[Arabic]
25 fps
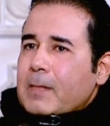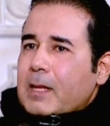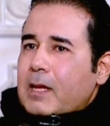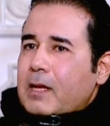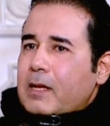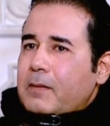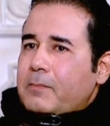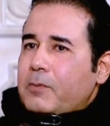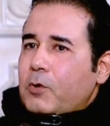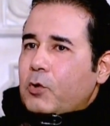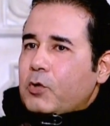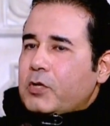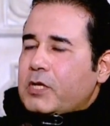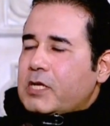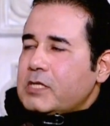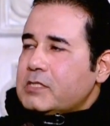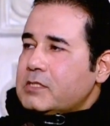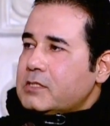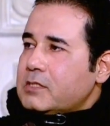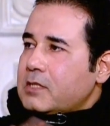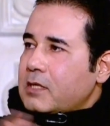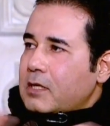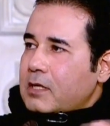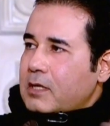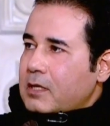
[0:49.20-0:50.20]
آه،
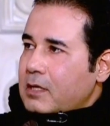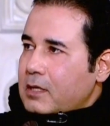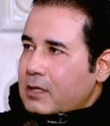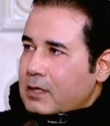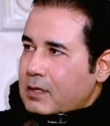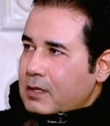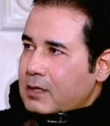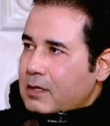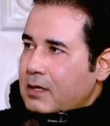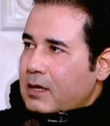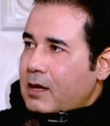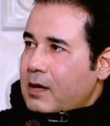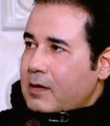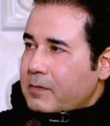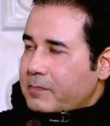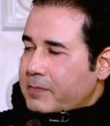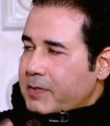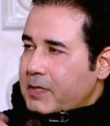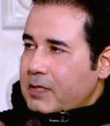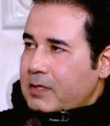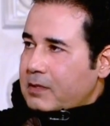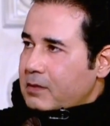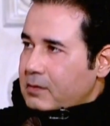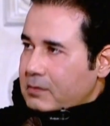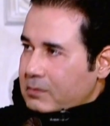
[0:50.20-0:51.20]
باوركسترا
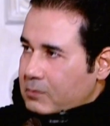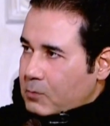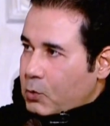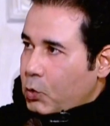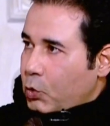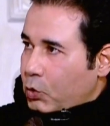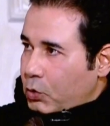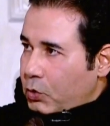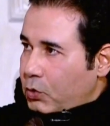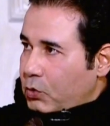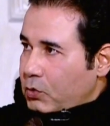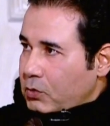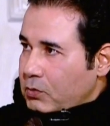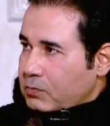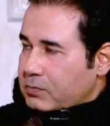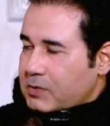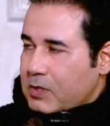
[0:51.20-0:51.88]
غربي كله